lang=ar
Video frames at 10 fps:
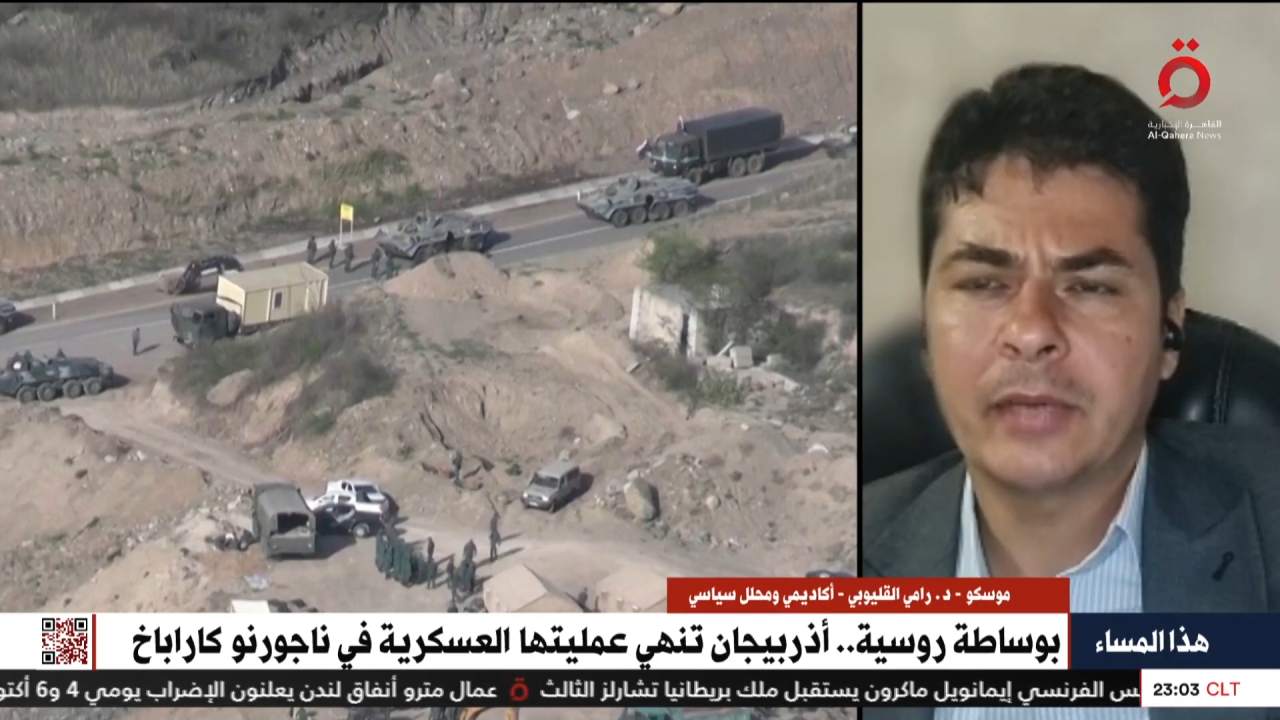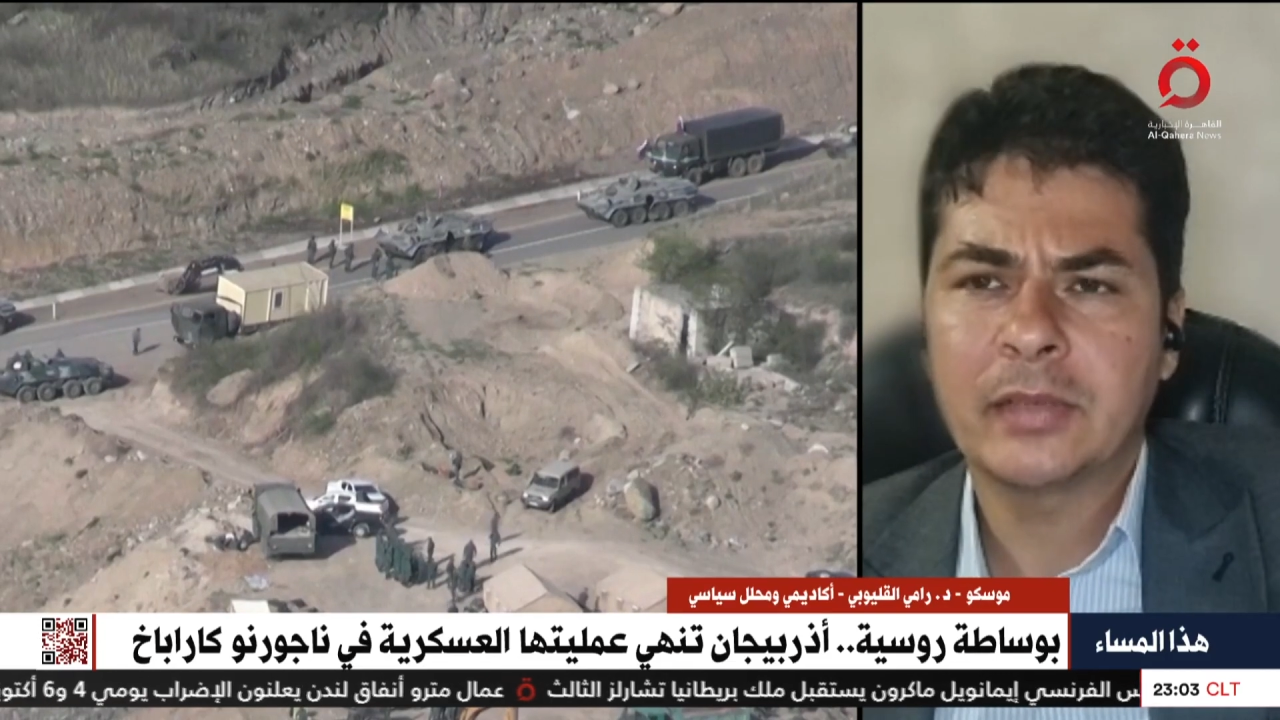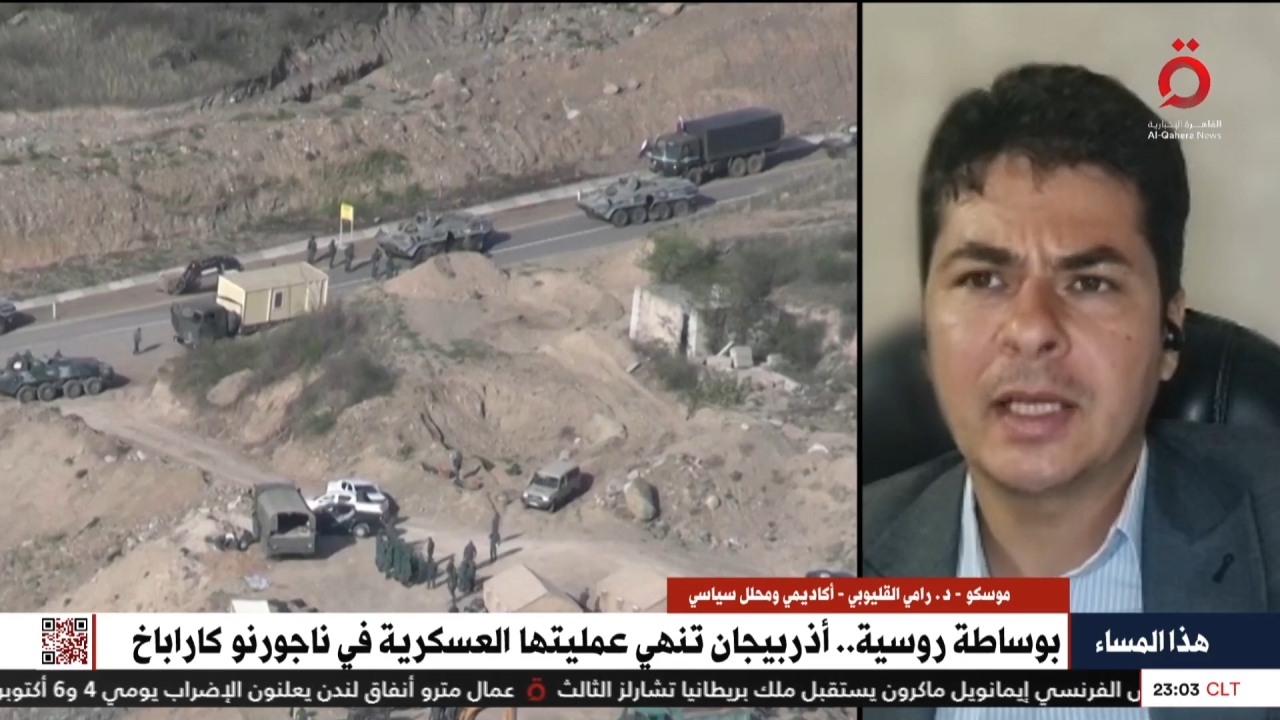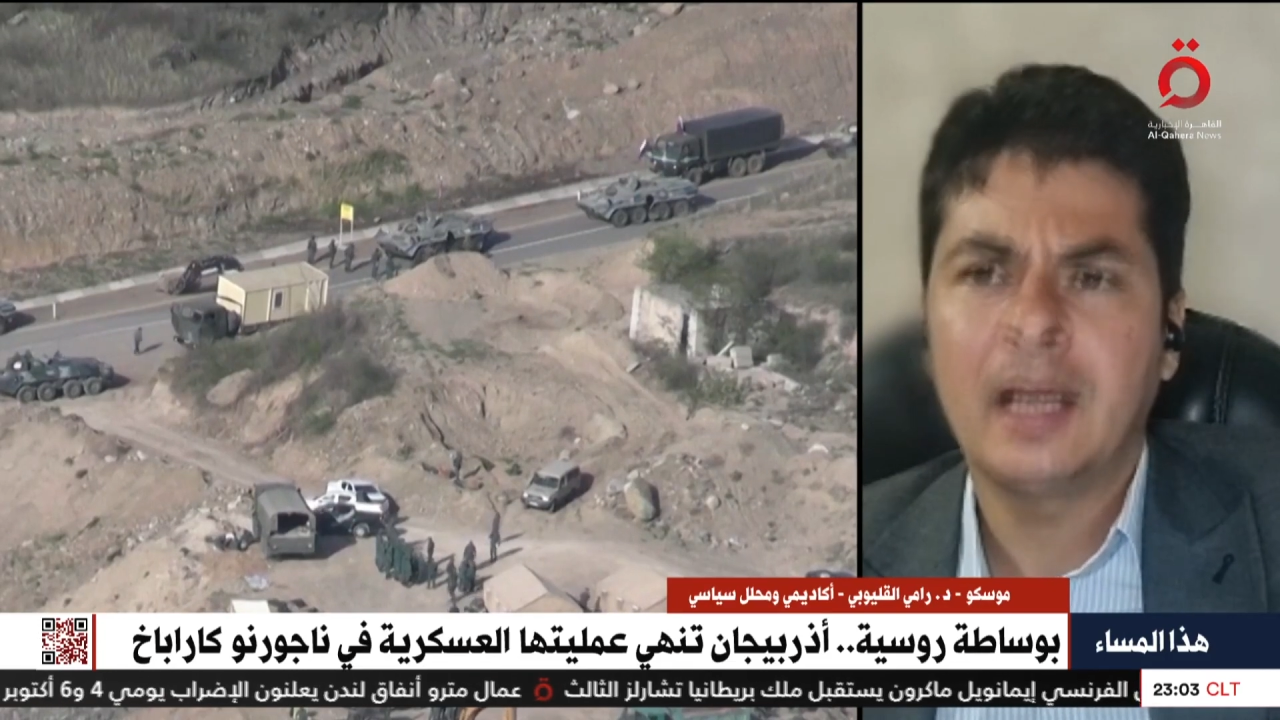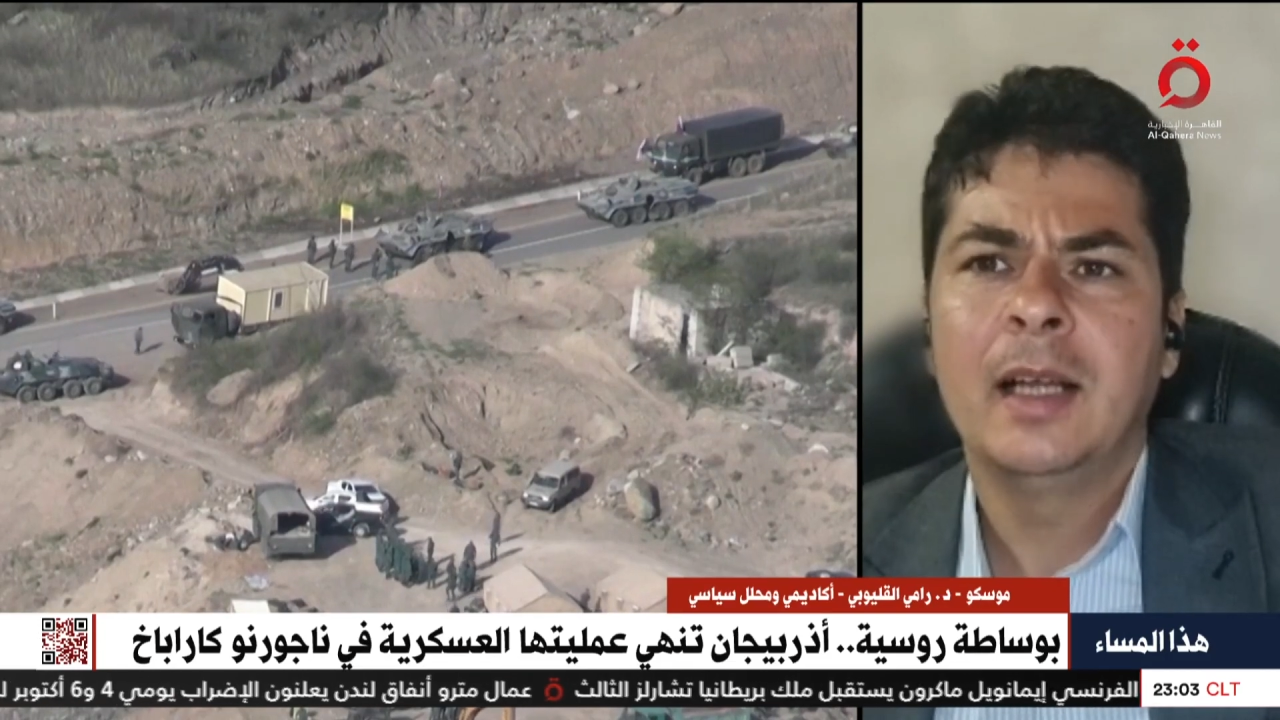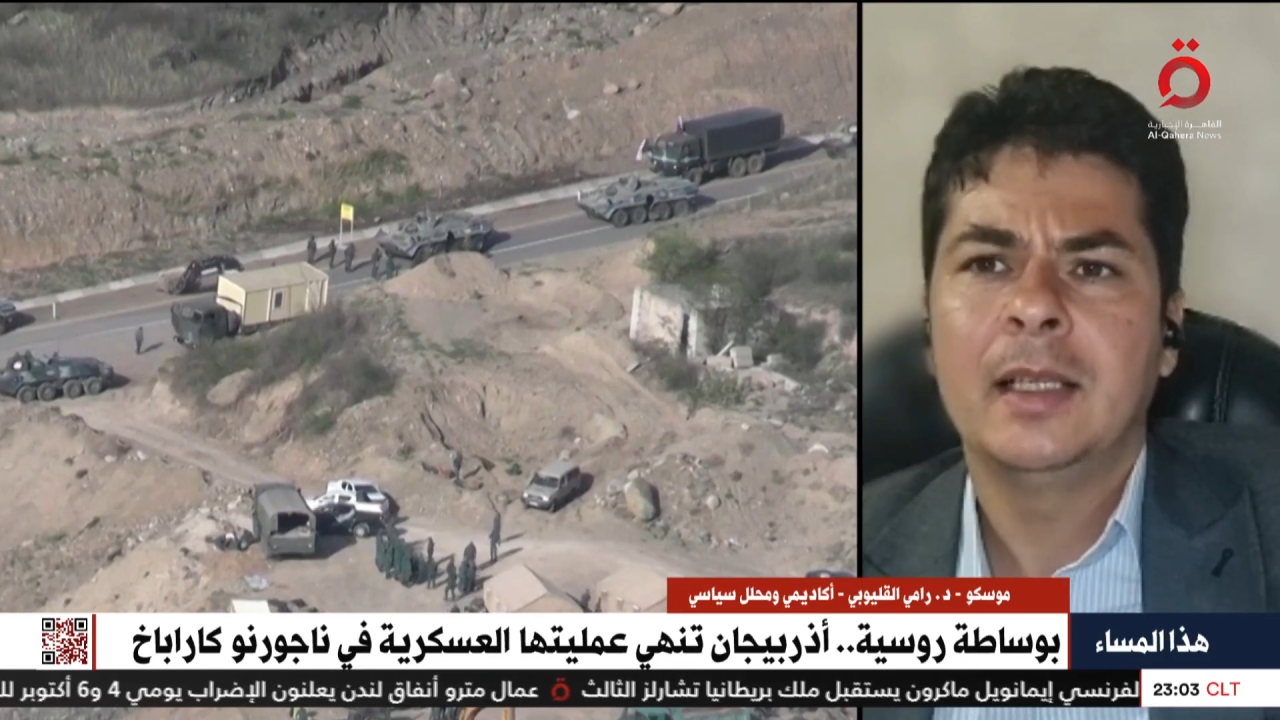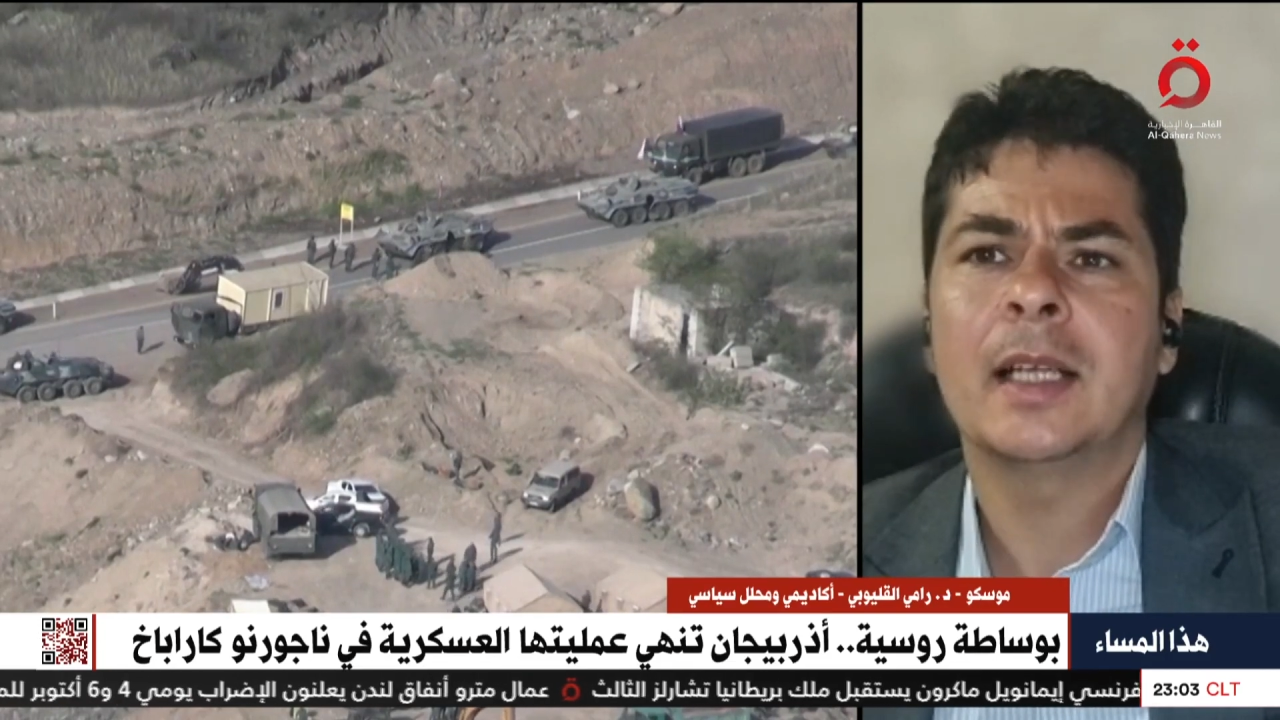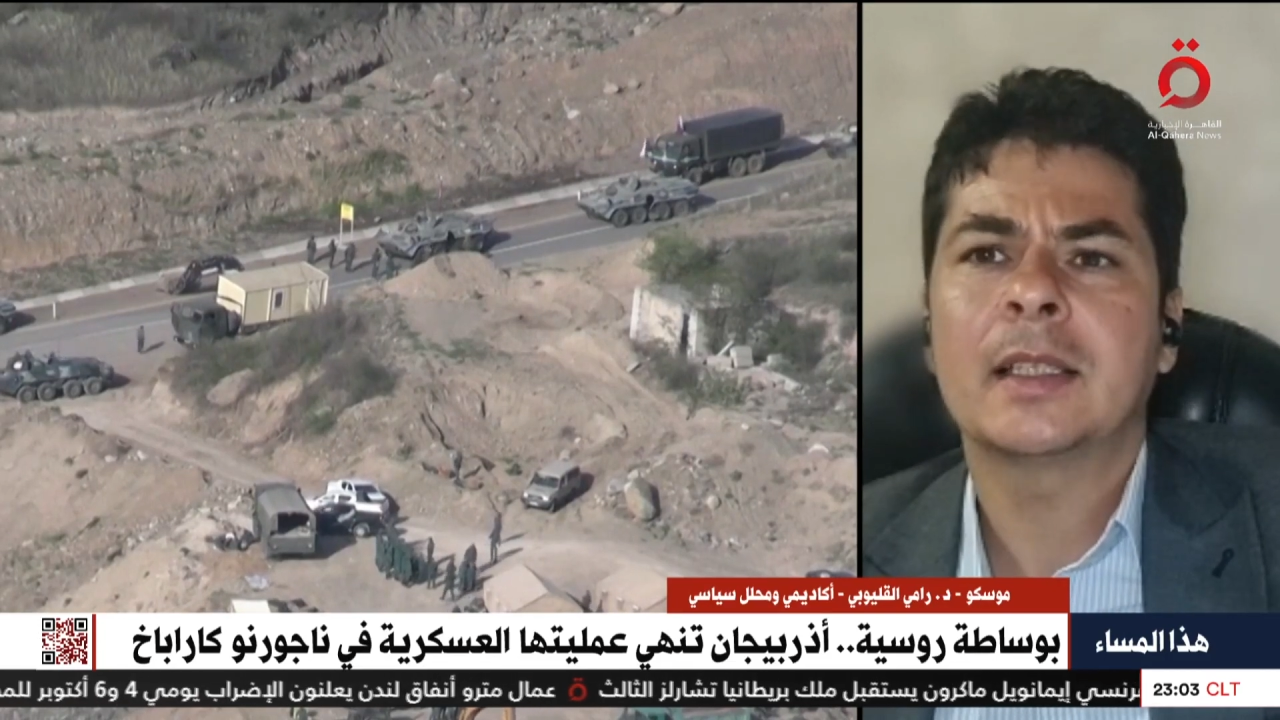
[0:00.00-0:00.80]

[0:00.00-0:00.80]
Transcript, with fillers: نفسها